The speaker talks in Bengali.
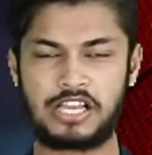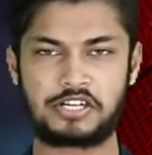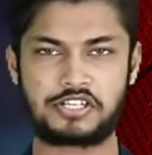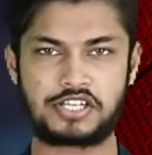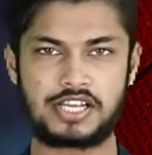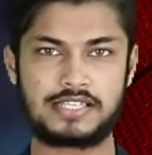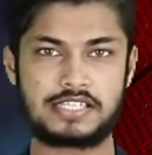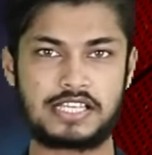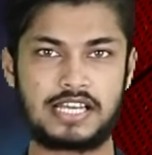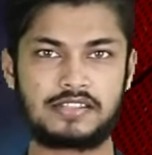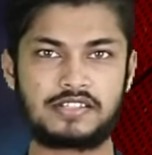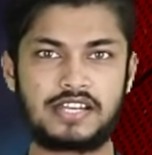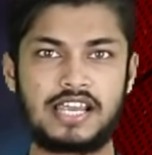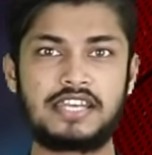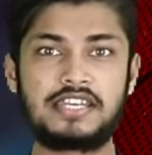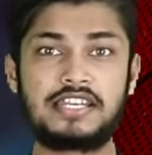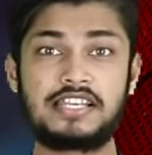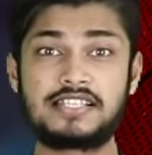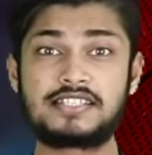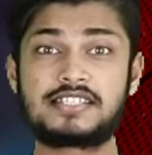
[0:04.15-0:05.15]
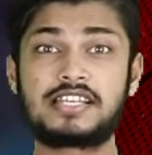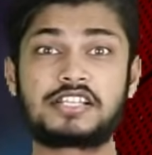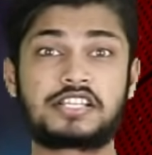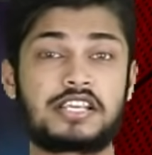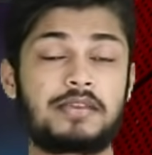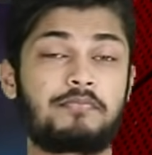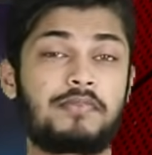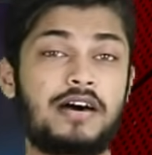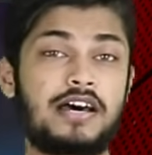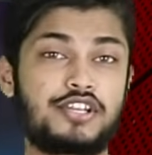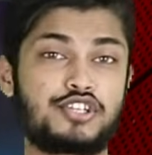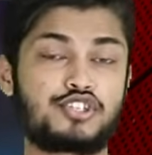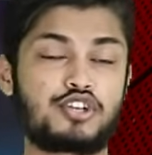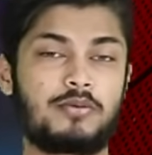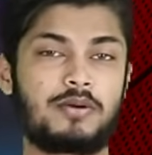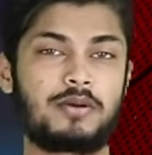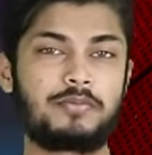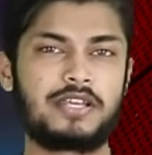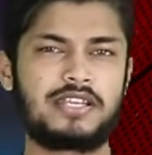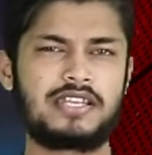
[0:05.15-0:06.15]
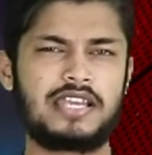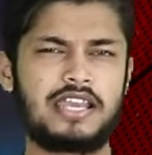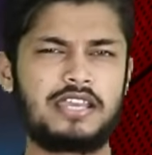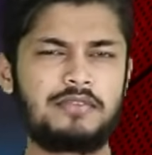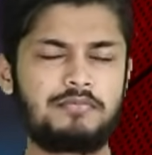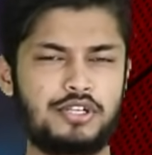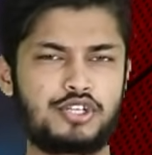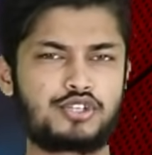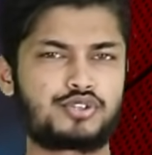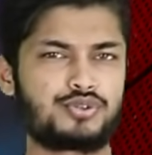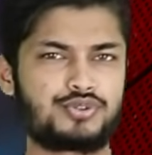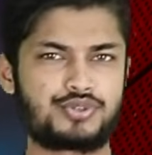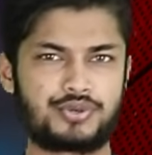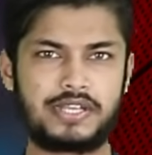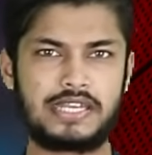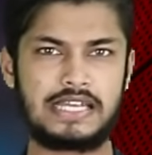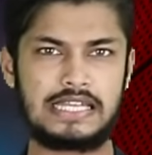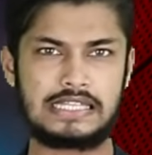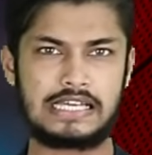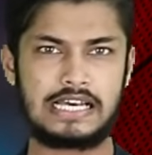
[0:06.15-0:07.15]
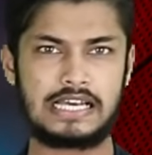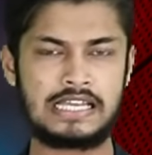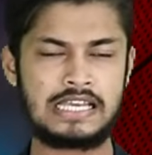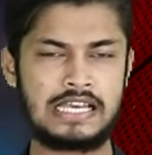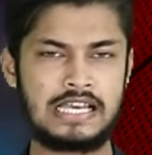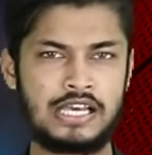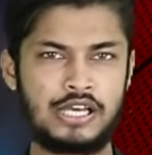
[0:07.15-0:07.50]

আর সেই যাত্রায় নিজ দেশে পাড়ি জমাবেন এই বিশ্বজয়ী নেতা